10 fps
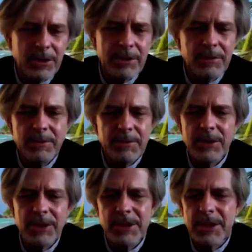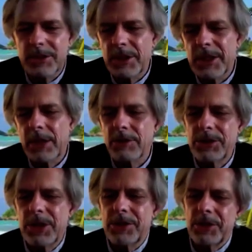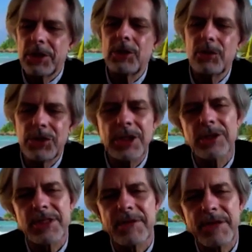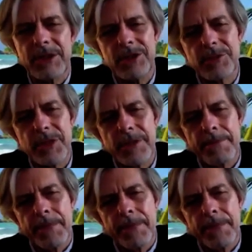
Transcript: czy mężczyzna, czyli jako dzieci już nie dostawaliśmy